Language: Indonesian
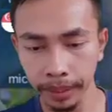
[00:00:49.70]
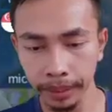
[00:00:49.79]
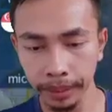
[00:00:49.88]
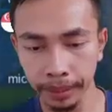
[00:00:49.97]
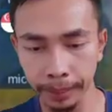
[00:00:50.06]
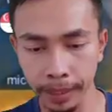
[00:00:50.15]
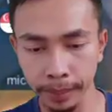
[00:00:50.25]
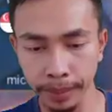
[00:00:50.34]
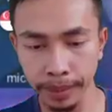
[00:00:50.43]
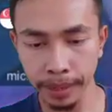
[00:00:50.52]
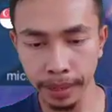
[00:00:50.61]
Pakai yang apa
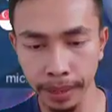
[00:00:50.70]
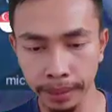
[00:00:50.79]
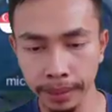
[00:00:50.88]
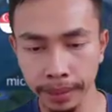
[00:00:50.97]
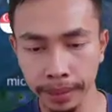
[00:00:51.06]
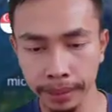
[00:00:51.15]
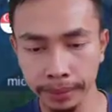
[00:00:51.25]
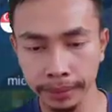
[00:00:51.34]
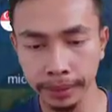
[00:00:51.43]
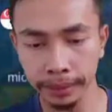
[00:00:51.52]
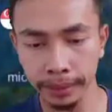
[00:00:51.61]
namanya?
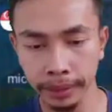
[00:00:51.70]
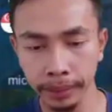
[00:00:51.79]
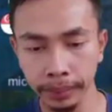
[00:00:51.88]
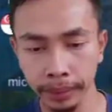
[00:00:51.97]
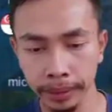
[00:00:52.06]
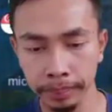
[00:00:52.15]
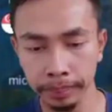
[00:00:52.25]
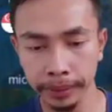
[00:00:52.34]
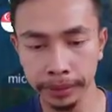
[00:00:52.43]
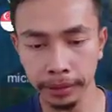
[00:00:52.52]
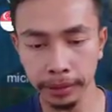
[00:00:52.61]
Ada senjatanya gitu
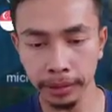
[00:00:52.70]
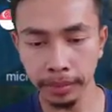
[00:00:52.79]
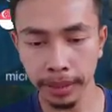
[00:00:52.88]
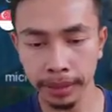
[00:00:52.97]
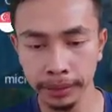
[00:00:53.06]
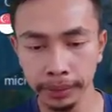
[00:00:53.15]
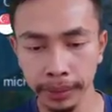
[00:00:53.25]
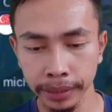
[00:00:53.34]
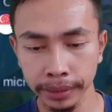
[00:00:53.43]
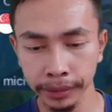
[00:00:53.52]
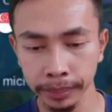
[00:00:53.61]
kayak pistol gitu malah
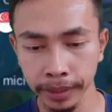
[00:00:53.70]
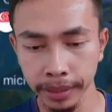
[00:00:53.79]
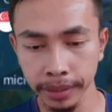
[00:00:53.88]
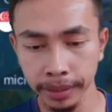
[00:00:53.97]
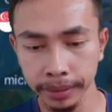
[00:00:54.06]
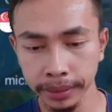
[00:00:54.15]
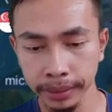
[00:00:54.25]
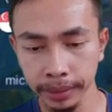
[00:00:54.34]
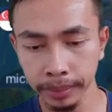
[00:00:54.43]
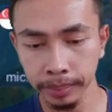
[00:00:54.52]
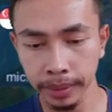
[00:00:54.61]
seru kayaknya sob ya.
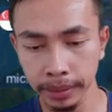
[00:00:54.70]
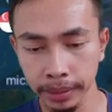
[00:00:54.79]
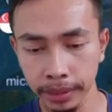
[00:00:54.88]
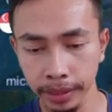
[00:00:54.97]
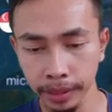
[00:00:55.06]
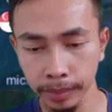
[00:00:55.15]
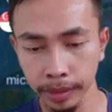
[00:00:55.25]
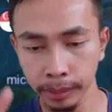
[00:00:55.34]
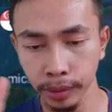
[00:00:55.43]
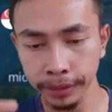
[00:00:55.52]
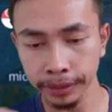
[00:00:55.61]
Badang,
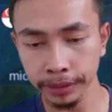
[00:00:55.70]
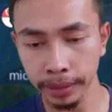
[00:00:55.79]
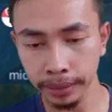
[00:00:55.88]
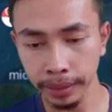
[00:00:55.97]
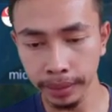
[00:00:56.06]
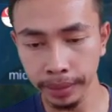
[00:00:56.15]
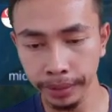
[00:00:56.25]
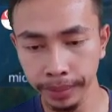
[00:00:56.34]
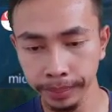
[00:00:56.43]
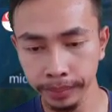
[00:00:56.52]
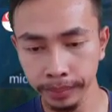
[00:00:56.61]
badang bukan senjata
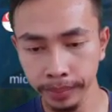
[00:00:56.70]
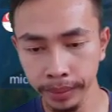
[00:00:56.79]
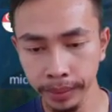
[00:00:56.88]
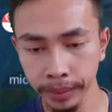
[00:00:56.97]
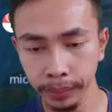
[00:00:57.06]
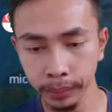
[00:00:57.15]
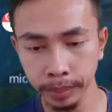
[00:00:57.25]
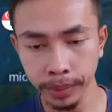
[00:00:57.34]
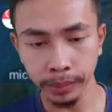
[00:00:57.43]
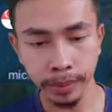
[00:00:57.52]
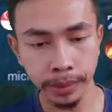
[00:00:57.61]
ya.
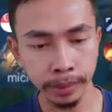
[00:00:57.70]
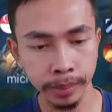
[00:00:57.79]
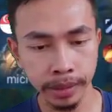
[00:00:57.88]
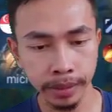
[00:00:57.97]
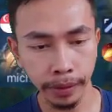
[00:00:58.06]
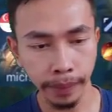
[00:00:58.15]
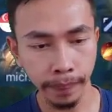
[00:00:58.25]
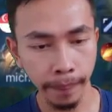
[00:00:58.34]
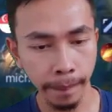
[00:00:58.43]
Ruby, Ruby, Ruby.